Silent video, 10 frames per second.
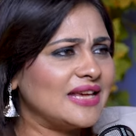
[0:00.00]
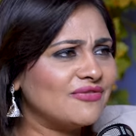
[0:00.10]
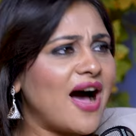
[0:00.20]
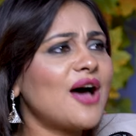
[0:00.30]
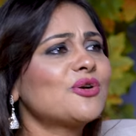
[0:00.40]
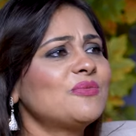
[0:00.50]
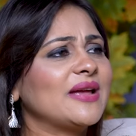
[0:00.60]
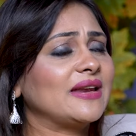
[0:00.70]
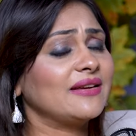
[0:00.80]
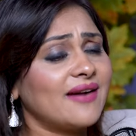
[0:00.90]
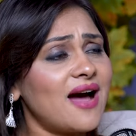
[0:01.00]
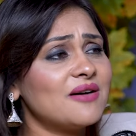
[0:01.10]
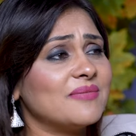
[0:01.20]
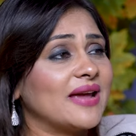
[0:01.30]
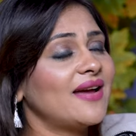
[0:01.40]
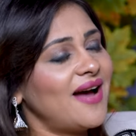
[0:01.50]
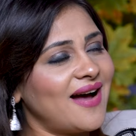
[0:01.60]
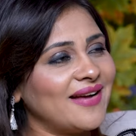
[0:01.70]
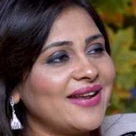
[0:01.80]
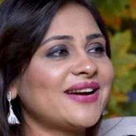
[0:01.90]
दीवारों मेरी राह में
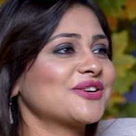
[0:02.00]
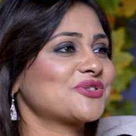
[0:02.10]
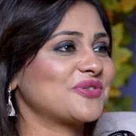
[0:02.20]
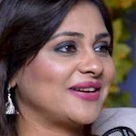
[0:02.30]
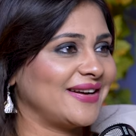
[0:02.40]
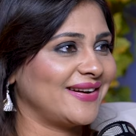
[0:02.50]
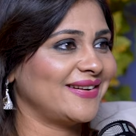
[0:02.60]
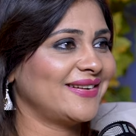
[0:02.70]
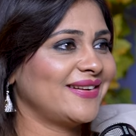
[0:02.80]
आने का शुक्रिया